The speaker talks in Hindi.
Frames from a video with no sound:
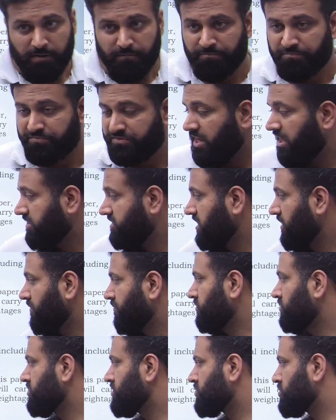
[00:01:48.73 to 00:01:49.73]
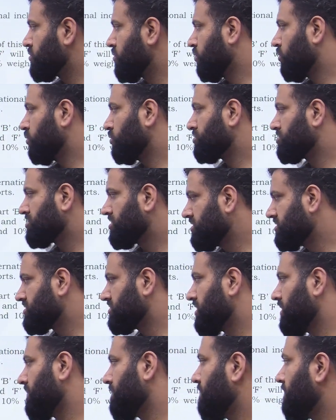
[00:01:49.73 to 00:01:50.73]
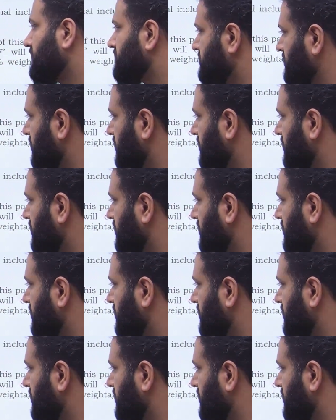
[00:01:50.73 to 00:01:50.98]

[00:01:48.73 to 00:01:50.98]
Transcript: ये सिर्फ उन सौ क्वेश्चंस की बच्चे